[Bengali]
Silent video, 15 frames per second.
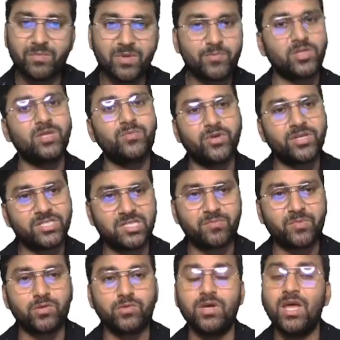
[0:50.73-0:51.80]
বিপদে পড়ে যেতে
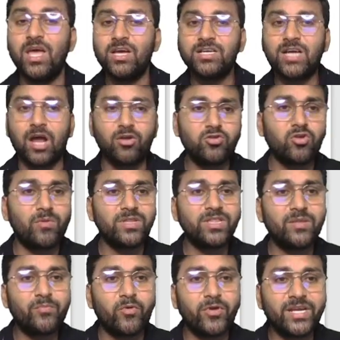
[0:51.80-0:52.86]
পারো কারণ তোমাদের
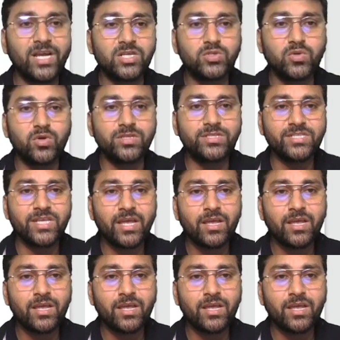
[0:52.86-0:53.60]
পরীক্ষা শুরু হচ্ছে